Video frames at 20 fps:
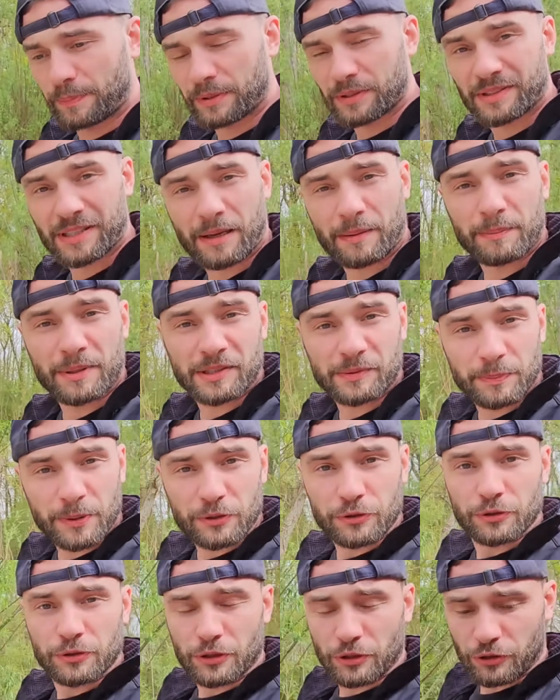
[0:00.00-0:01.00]

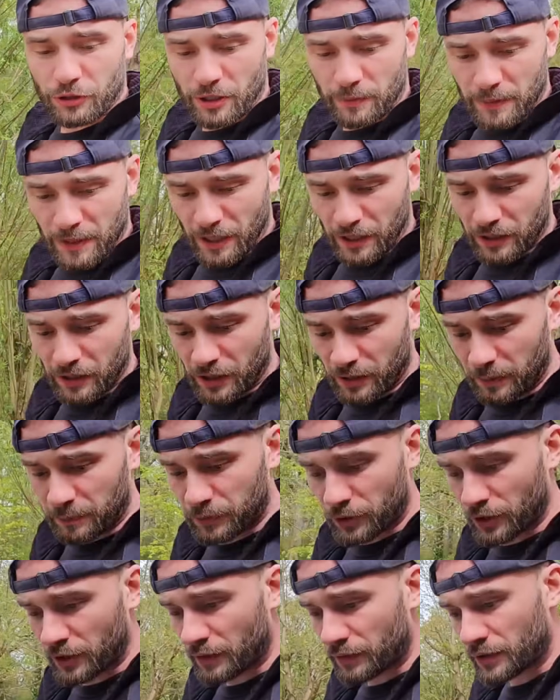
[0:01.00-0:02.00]
zabezpieczycie siebie i
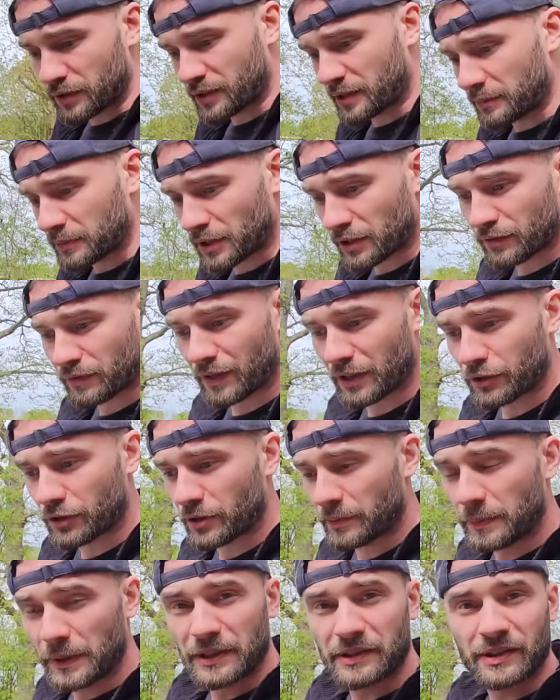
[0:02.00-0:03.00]
przede wszystkim też
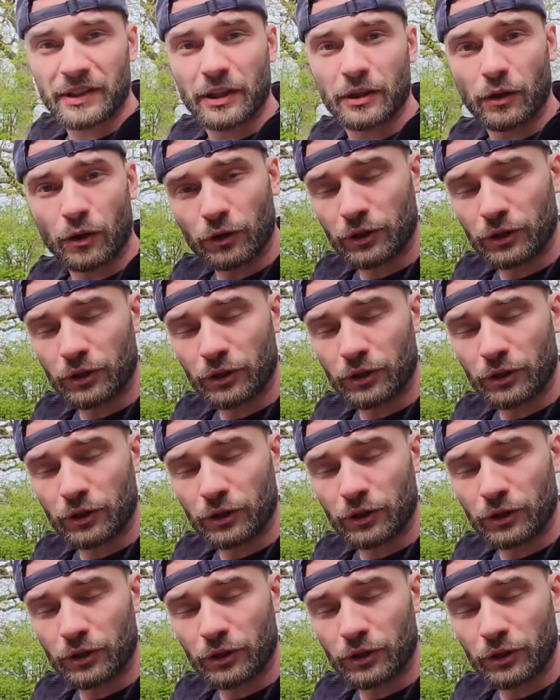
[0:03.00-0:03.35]
Waszych bliskich.